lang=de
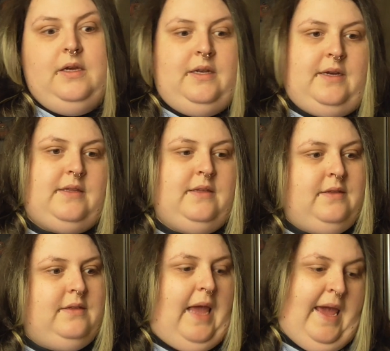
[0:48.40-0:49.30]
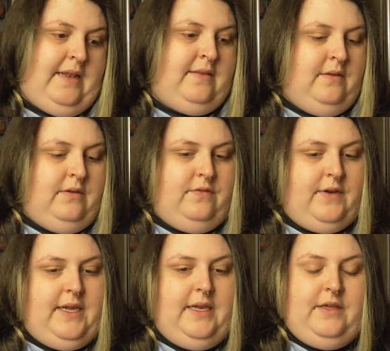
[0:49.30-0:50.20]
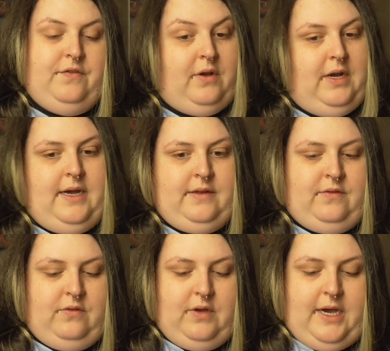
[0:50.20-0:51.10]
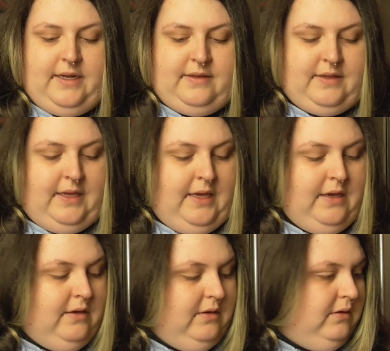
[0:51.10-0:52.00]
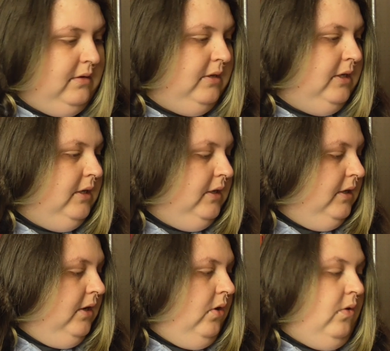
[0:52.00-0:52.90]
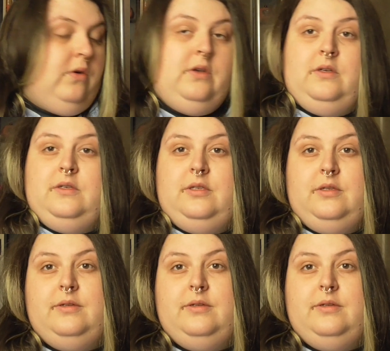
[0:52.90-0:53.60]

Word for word: Das ist ätzend, weil ich von Arzt zu Arzt gehe und